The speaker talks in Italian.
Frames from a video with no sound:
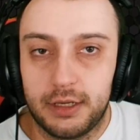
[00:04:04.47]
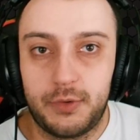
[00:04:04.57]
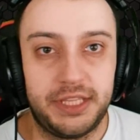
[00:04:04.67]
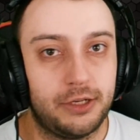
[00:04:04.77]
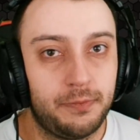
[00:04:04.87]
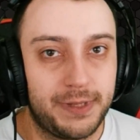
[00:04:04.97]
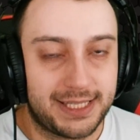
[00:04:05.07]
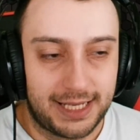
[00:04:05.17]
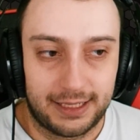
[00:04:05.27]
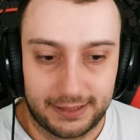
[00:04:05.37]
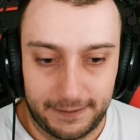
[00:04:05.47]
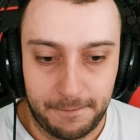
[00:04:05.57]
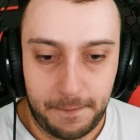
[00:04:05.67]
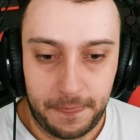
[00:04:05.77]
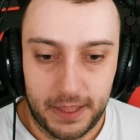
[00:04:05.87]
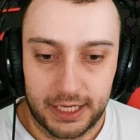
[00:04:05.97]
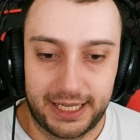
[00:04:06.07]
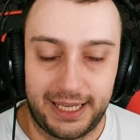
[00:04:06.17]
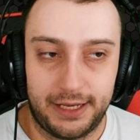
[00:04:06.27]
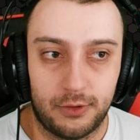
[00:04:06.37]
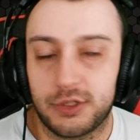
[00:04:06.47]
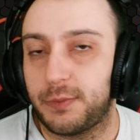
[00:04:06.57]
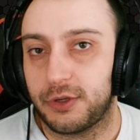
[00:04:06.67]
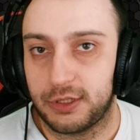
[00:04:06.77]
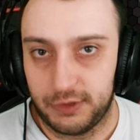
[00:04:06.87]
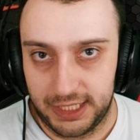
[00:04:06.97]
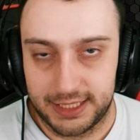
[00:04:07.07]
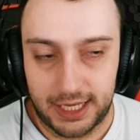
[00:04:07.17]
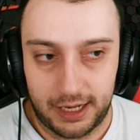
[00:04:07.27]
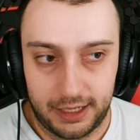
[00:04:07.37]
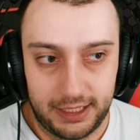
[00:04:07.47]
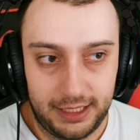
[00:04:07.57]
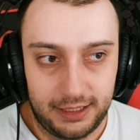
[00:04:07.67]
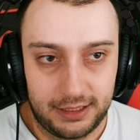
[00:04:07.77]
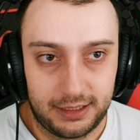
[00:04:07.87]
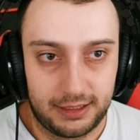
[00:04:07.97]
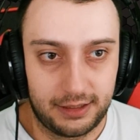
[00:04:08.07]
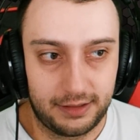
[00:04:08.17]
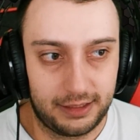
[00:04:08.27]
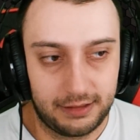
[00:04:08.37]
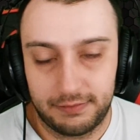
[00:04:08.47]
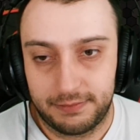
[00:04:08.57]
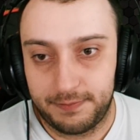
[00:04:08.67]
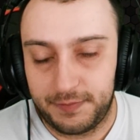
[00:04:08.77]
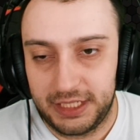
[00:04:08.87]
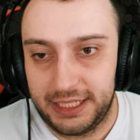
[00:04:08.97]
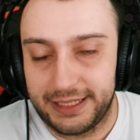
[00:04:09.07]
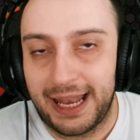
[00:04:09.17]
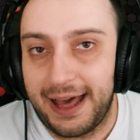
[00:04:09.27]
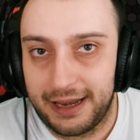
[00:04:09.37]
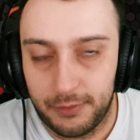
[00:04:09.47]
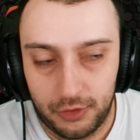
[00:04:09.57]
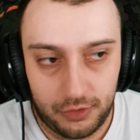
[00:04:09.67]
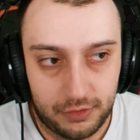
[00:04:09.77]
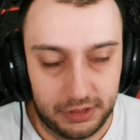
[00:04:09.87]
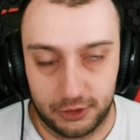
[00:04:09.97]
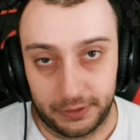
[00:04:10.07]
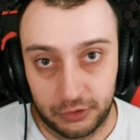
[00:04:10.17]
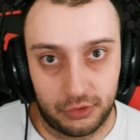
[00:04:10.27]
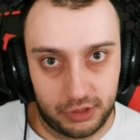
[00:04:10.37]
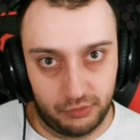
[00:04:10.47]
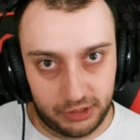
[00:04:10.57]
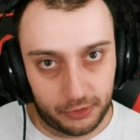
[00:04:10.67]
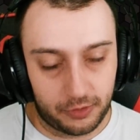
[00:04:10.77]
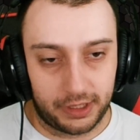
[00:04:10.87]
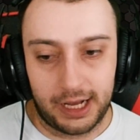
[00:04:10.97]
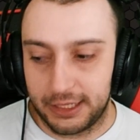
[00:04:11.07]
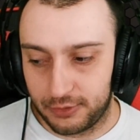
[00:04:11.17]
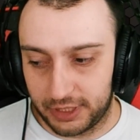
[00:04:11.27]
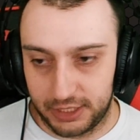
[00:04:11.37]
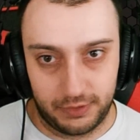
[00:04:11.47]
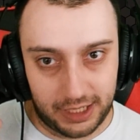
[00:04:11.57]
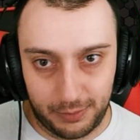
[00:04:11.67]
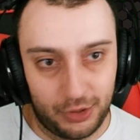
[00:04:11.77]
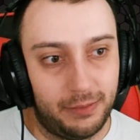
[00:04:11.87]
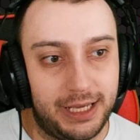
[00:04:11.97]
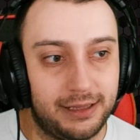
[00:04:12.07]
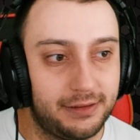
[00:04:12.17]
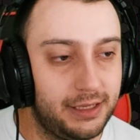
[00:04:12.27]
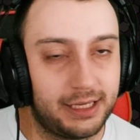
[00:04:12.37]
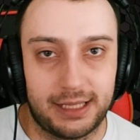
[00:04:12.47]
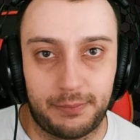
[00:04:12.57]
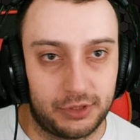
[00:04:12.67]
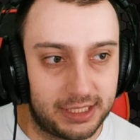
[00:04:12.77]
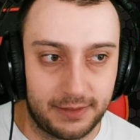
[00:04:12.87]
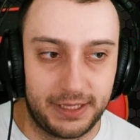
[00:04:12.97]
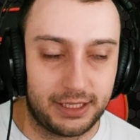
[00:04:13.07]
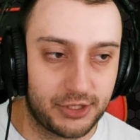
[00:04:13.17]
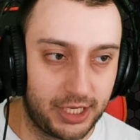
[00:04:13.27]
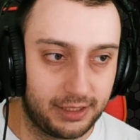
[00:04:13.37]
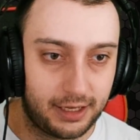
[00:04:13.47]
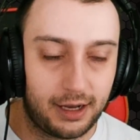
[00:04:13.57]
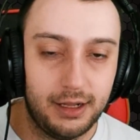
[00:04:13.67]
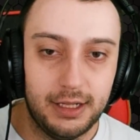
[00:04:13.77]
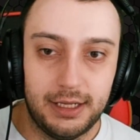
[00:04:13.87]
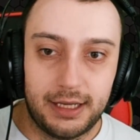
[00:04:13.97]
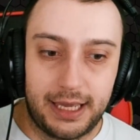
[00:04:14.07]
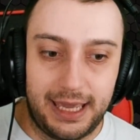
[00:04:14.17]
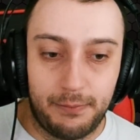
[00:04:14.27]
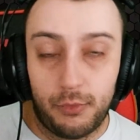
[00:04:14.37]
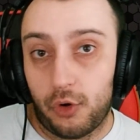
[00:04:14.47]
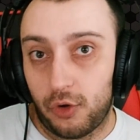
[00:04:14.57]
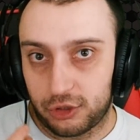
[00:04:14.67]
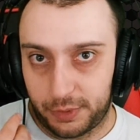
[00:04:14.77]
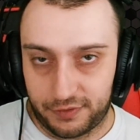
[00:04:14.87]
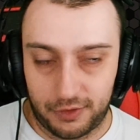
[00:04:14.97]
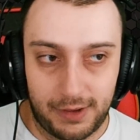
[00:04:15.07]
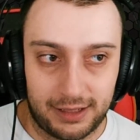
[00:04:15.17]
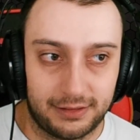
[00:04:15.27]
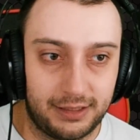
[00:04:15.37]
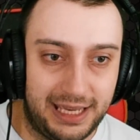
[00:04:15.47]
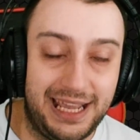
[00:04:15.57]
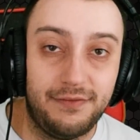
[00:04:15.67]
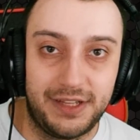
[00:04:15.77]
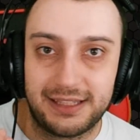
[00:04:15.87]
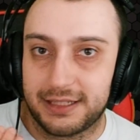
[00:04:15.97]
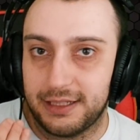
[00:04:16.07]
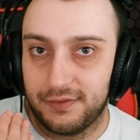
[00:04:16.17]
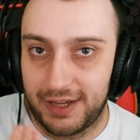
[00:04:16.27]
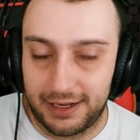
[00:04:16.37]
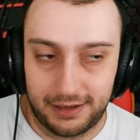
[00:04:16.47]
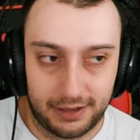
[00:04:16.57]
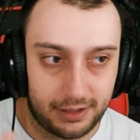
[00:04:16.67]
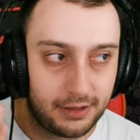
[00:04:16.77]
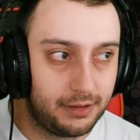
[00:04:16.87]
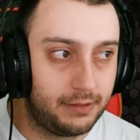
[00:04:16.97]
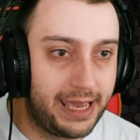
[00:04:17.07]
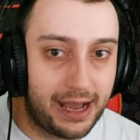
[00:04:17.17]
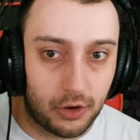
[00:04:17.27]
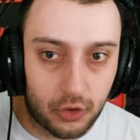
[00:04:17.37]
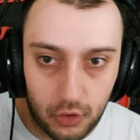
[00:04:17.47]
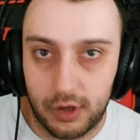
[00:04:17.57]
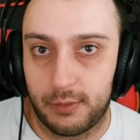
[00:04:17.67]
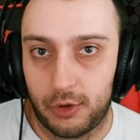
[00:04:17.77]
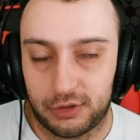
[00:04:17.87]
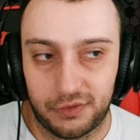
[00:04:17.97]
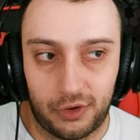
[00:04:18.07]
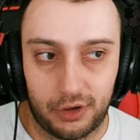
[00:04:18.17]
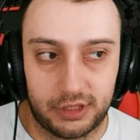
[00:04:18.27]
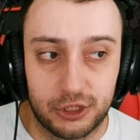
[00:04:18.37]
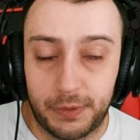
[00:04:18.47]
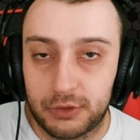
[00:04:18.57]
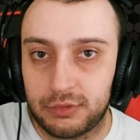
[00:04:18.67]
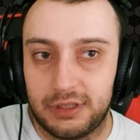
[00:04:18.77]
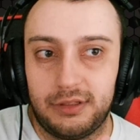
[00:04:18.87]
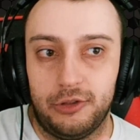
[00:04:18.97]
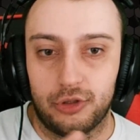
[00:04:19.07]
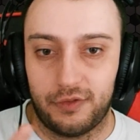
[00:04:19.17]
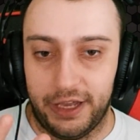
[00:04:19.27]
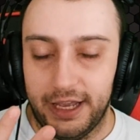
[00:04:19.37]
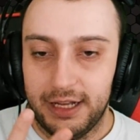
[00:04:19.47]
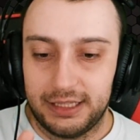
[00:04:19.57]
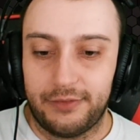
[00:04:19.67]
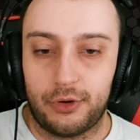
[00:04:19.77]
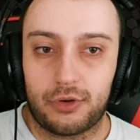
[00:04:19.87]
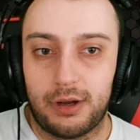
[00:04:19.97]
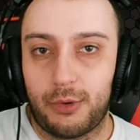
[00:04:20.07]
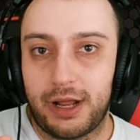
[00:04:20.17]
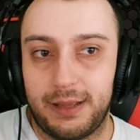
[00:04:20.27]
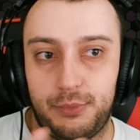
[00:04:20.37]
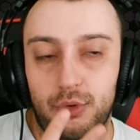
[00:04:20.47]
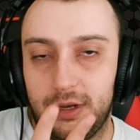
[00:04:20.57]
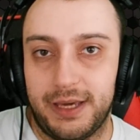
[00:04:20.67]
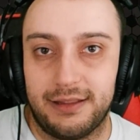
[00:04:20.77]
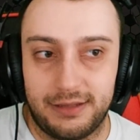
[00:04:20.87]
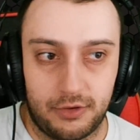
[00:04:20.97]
Quindi non pensate che non si possa utilizzare. Il, l'anemo, soprattutto di un tipo come Casua, che swirla più elementi, che dà potenziamenti, eccetera, è molto performante. E il Viridescent Venerer è ancora molto forte, soprattutto in team dove devono collaborare più elementi.